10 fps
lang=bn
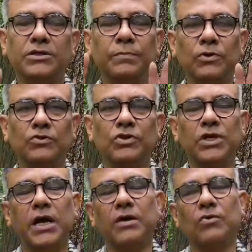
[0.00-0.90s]

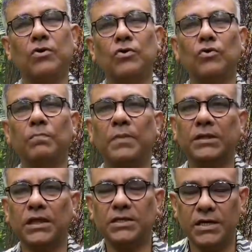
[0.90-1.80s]
জীবদ্দশায় আর কখনো
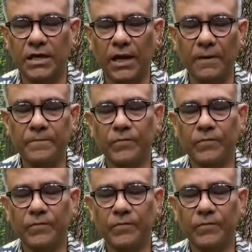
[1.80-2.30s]
পাতা থাকে না